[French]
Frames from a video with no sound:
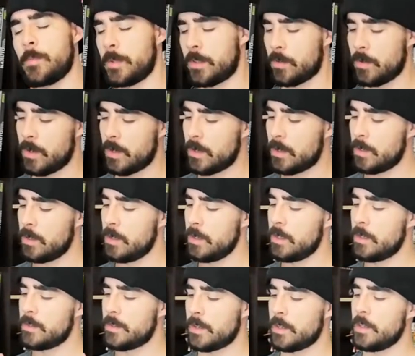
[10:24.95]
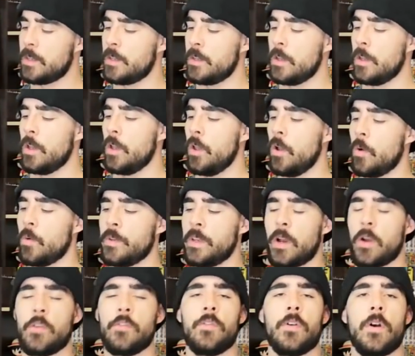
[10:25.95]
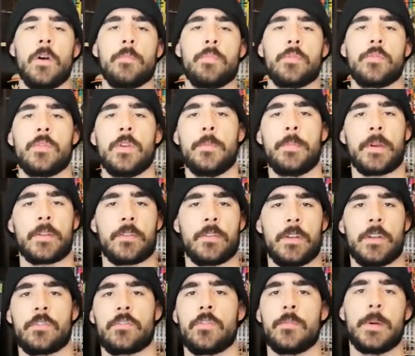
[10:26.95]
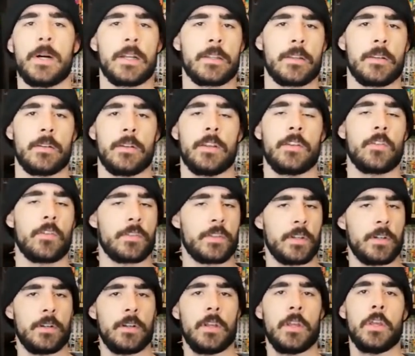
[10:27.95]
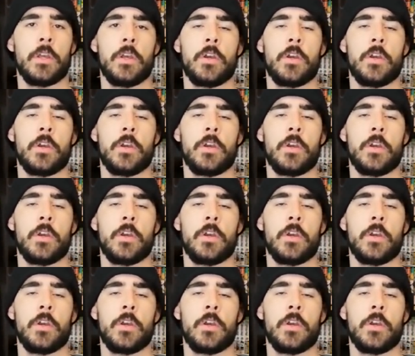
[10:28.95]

Parce que là, ça y est, on a revu un peu tous les personnages se battent, les anciens.